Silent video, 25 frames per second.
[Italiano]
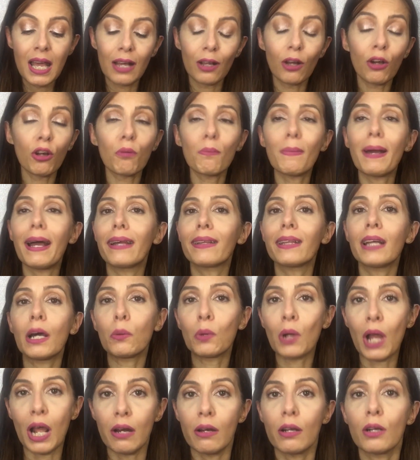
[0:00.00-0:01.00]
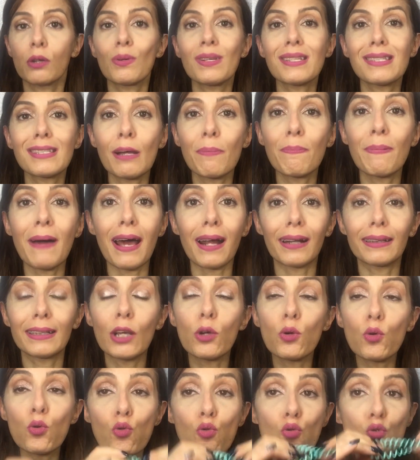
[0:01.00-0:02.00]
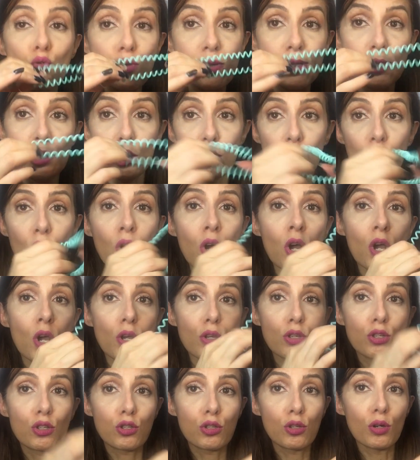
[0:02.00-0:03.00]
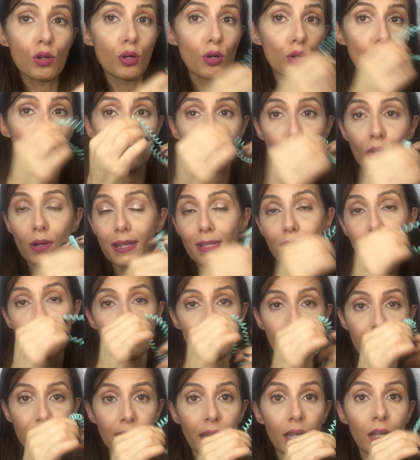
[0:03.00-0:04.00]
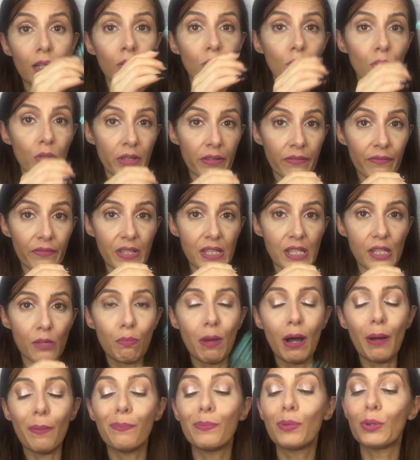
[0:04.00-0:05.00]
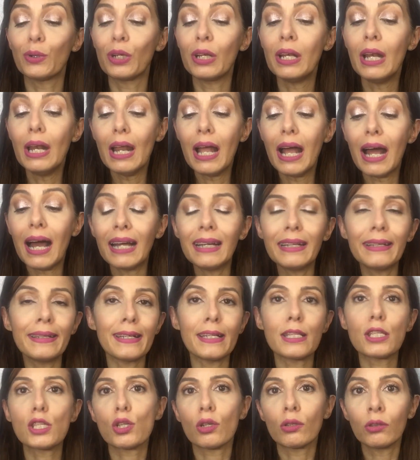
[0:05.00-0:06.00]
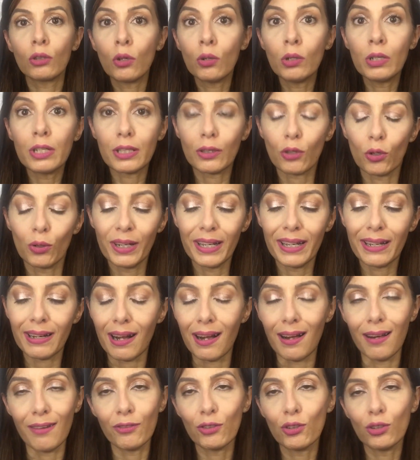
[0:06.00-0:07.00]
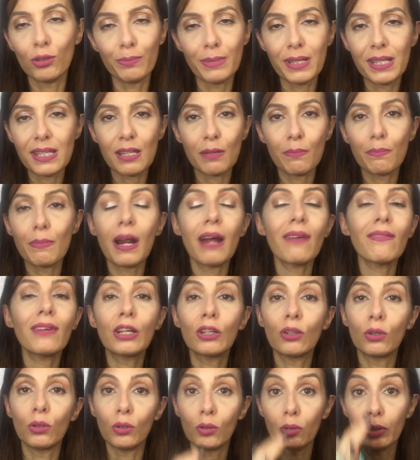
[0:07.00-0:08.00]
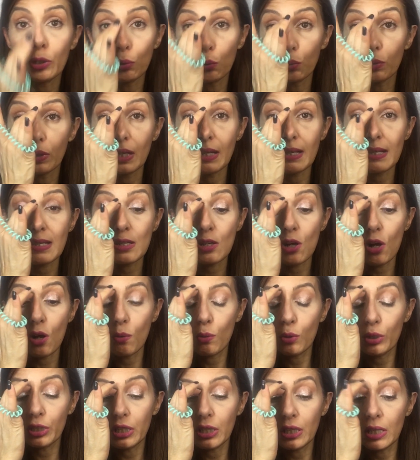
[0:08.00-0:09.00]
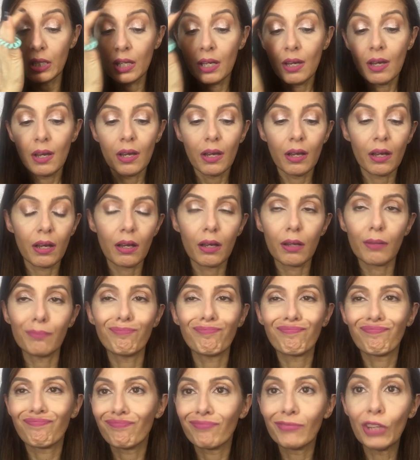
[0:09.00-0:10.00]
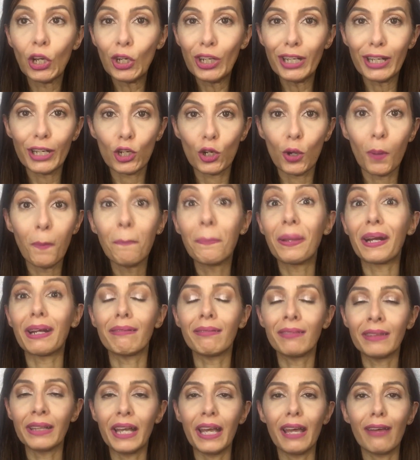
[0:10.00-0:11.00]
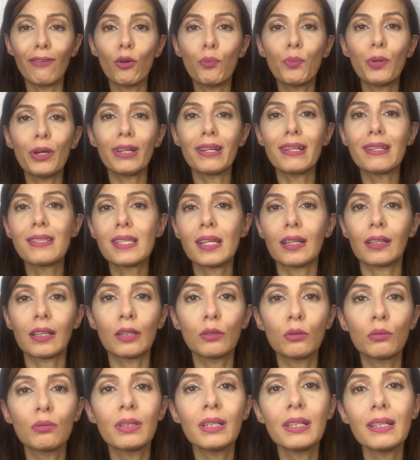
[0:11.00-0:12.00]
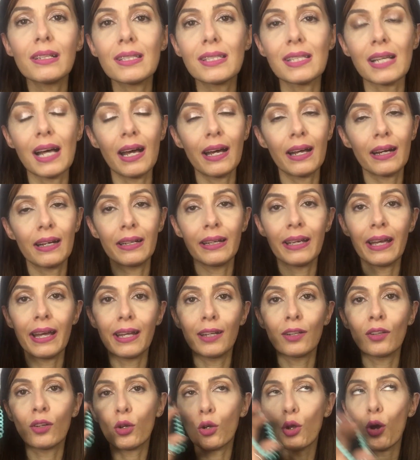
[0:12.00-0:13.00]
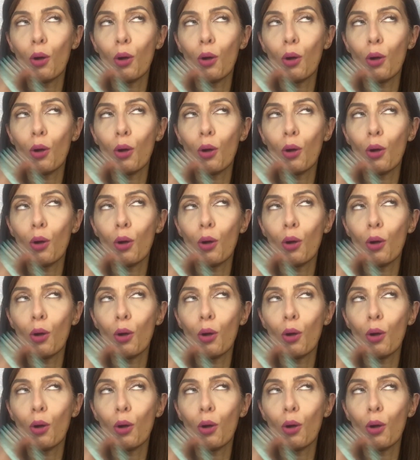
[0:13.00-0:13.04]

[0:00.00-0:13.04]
Ormai da un anno a questa parte uso solo e soltanto gli Invisibubble. All'inizio non li tolleravo, mi sembravano inutili, scomodi, um, non li comprendevo, poi ho iniziato ad utilizzarli e non